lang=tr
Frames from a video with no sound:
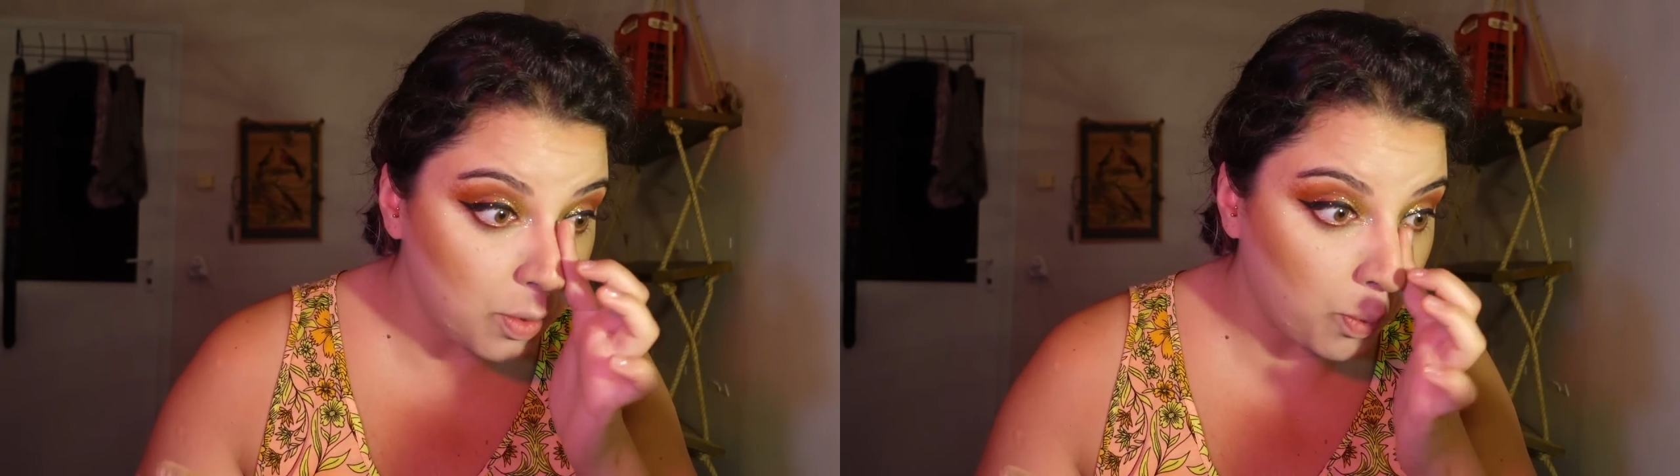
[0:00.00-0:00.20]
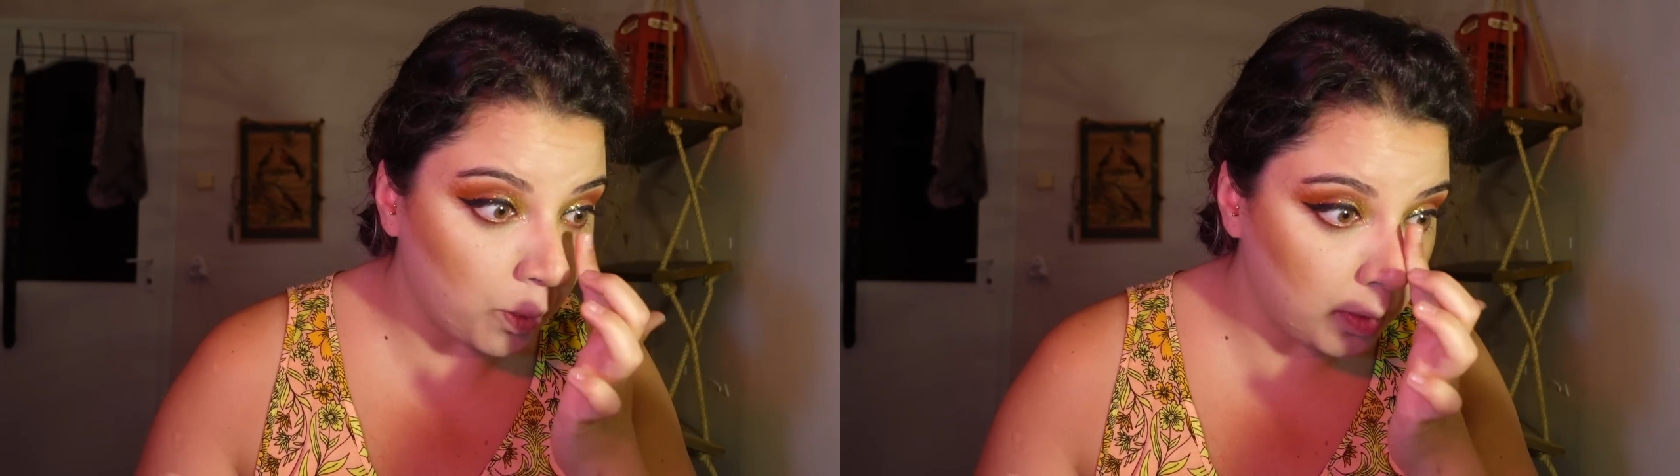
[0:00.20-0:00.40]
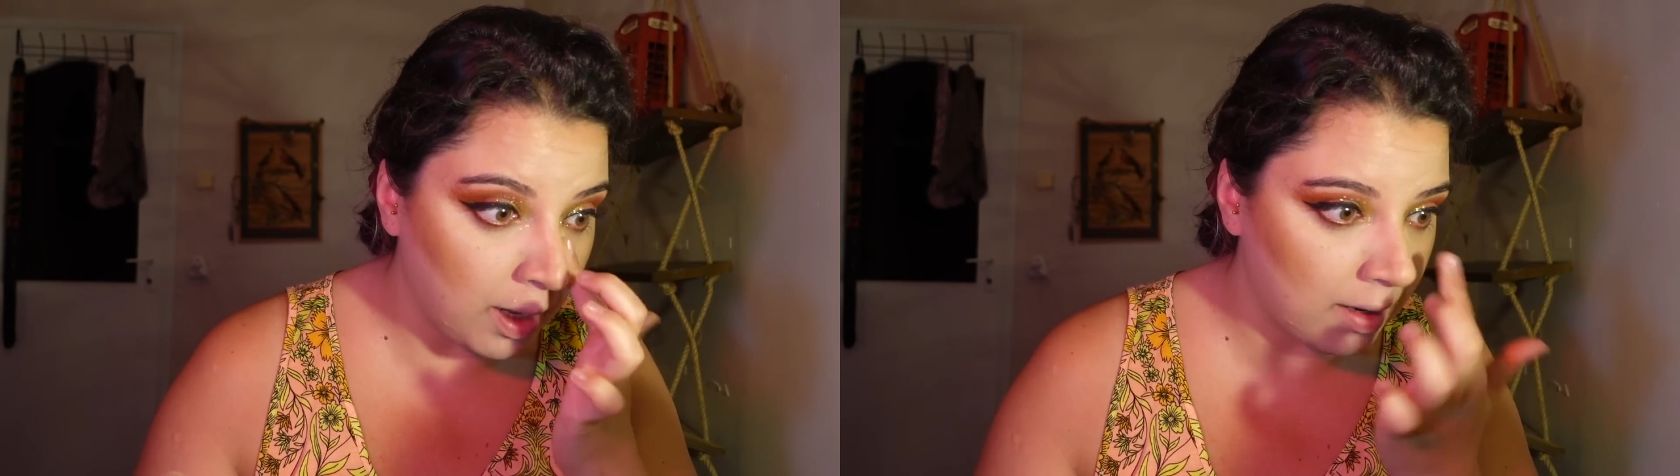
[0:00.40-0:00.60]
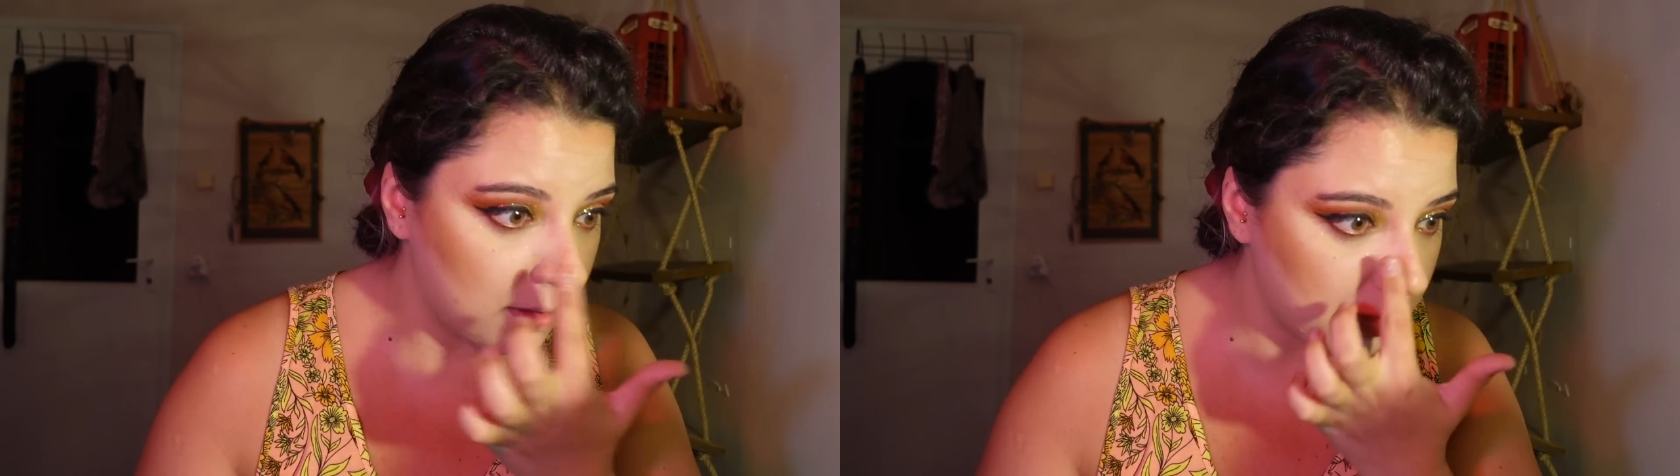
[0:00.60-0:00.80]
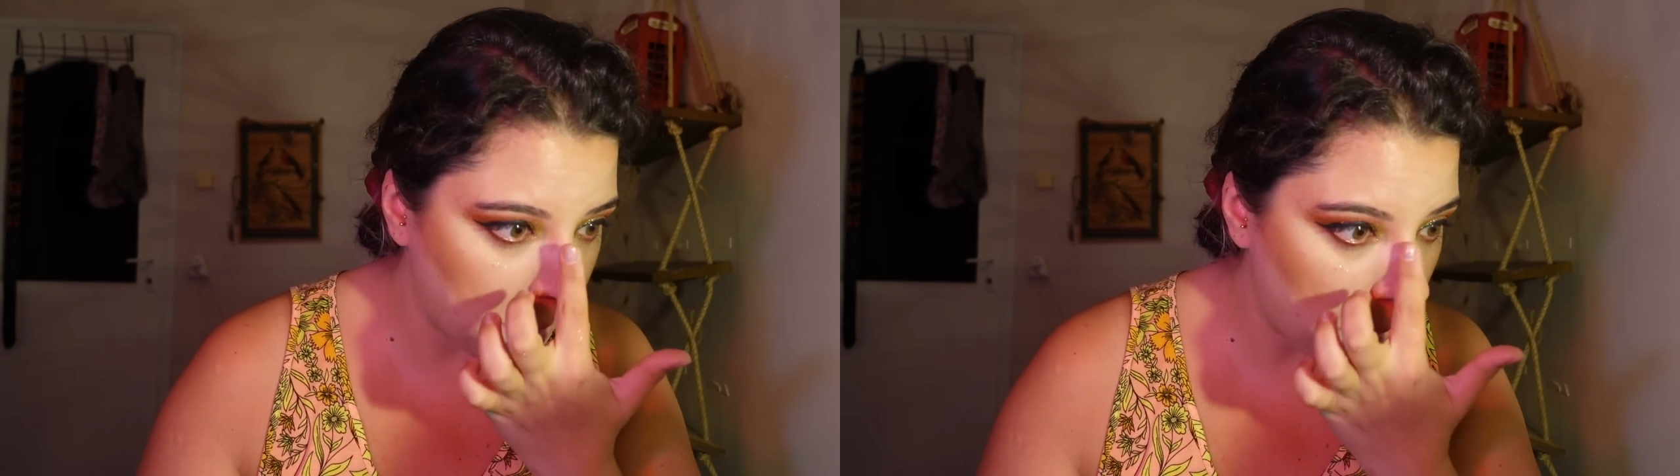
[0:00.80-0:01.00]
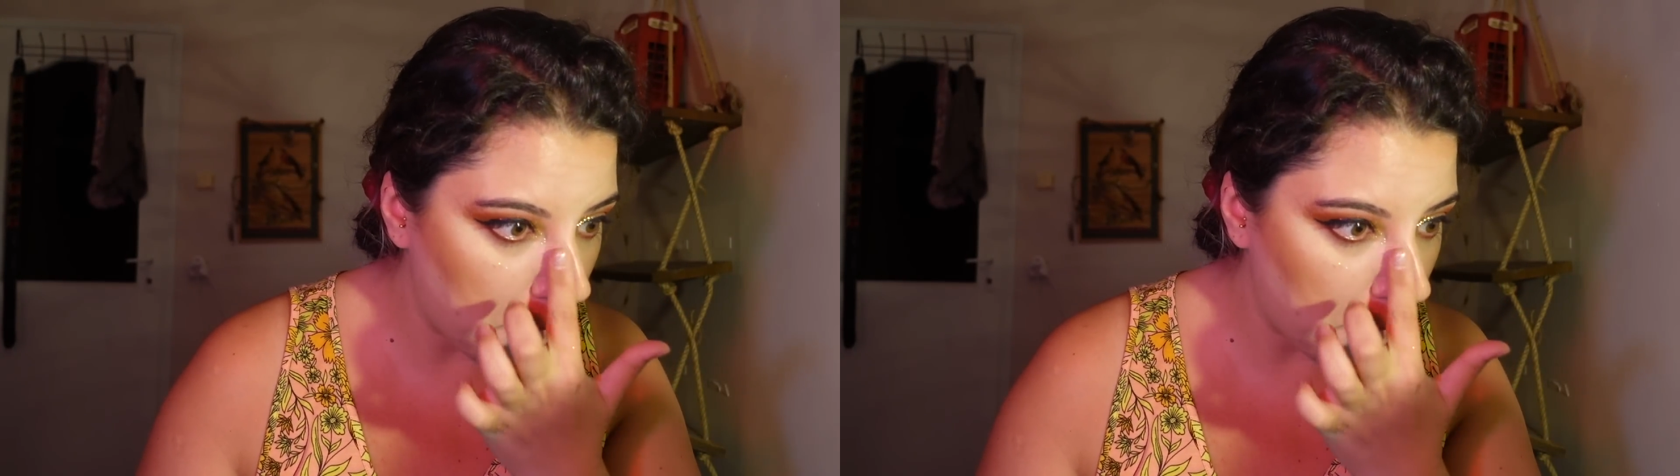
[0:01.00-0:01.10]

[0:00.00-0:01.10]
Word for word: yoğunlar.